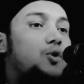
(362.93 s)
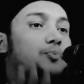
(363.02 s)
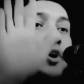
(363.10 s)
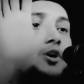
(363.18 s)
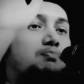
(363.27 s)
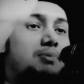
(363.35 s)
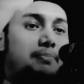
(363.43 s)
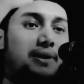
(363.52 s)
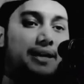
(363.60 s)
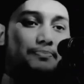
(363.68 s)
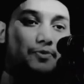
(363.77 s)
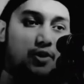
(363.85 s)
গোপন
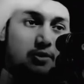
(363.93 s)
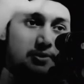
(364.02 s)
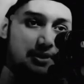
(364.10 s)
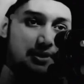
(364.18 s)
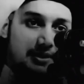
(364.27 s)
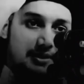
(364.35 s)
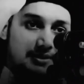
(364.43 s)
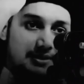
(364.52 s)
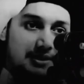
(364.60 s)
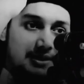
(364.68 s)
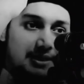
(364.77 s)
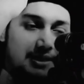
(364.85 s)
পাপে লিপ্ত হবেন না
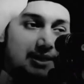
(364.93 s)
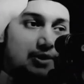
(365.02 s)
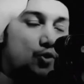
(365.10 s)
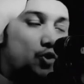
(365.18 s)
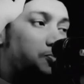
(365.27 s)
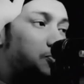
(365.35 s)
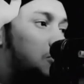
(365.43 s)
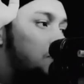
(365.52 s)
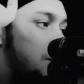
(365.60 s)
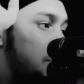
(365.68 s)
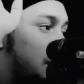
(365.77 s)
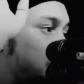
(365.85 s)
গোপন পাপে